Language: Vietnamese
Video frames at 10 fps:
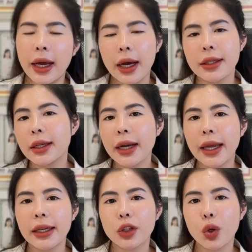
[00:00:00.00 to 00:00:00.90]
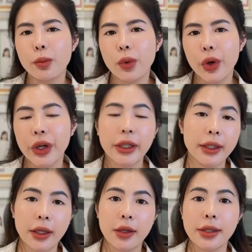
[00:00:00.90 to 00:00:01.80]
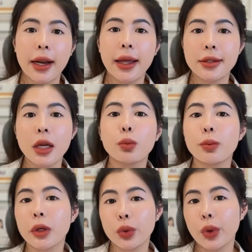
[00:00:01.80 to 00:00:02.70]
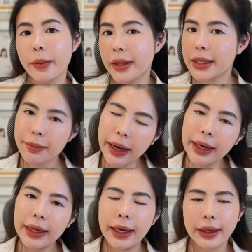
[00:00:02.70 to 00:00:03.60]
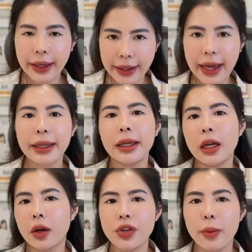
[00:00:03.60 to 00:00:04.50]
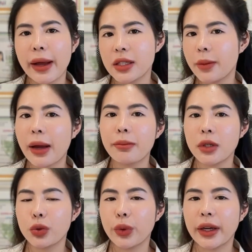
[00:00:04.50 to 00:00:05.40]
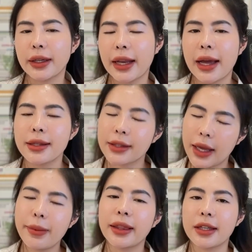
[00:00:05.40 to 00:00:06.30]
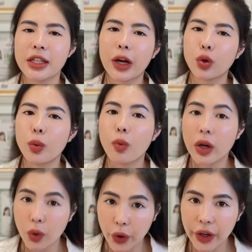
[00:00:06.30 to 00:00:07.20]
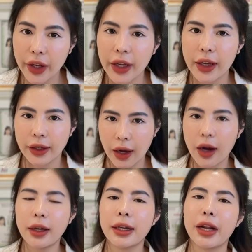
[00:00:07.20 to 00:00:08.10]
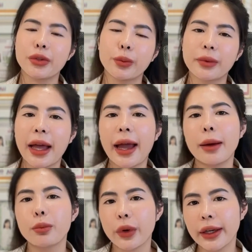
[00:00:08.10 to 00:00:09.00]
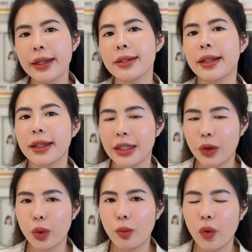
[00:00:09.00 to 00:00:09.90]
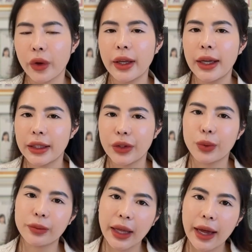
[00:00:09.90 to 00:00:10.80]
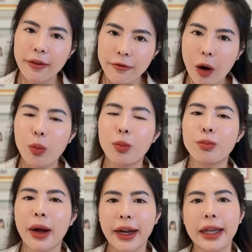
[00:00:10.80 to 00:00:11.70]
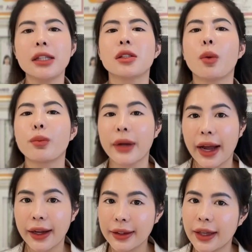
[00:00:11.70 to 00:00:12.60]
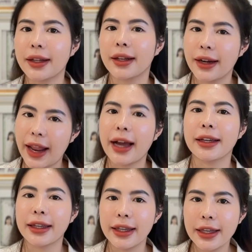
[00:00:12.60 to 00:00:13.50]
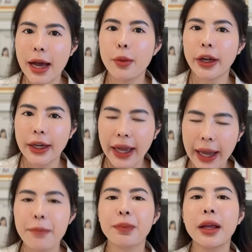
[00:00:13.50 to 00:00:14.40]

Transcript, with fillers: à, trước đây đồi mồi nó sẽ là trên 40 tuổi mới dễ mắc ngày nay có nhiều bạn trên 30 tuổi đã dễ bị tình trạng đồi mồi rồi đó nên là chúng ta muốn ngăn chặn tình trạng đồi mồi thì chúng ta phòng bằng cách chống nắng thật là kỹ ha mọi người ha